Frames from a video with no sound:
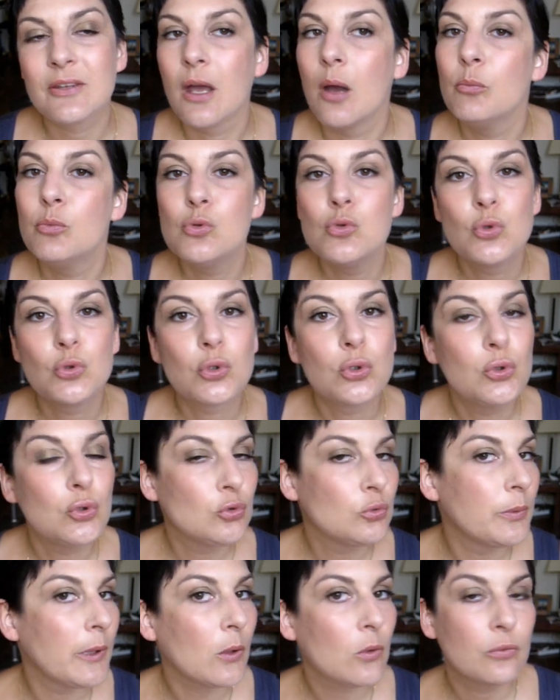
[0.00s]
c'est un peu le truc
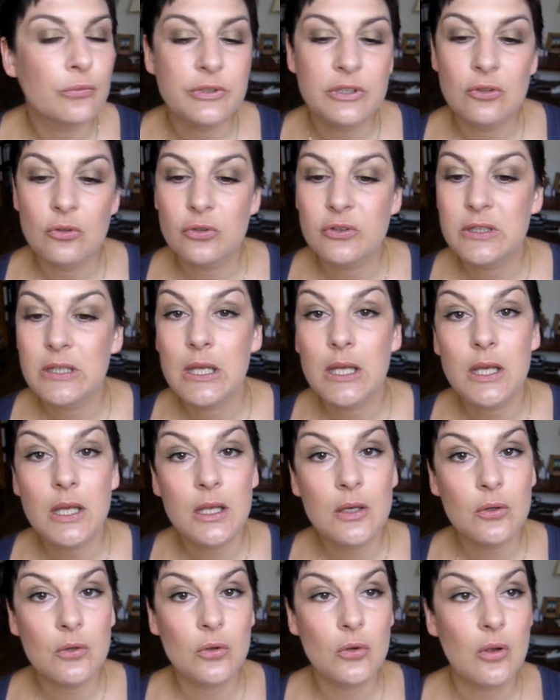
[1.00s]
super
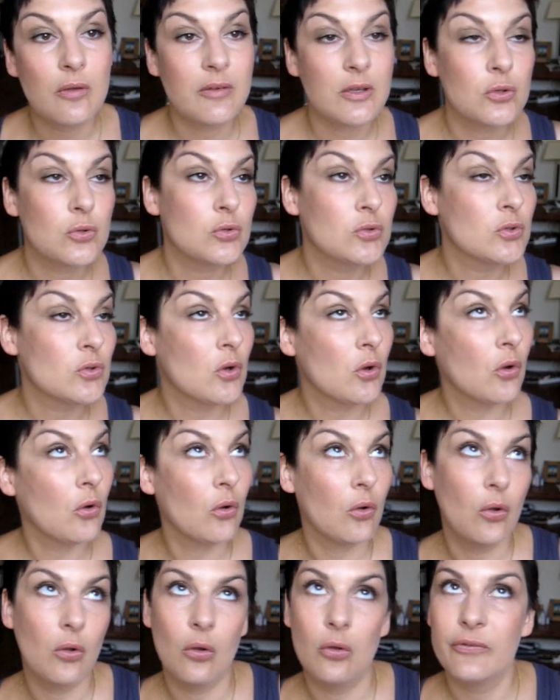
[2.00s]
confidentiel, euh, avec
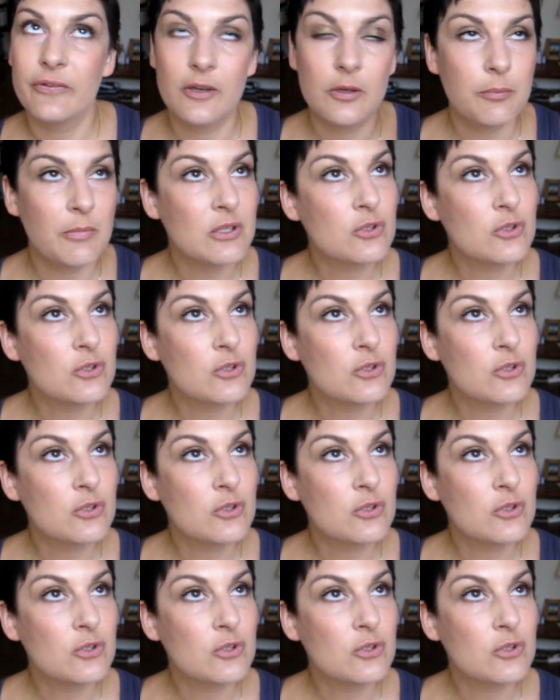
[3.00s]
genre 5 euh,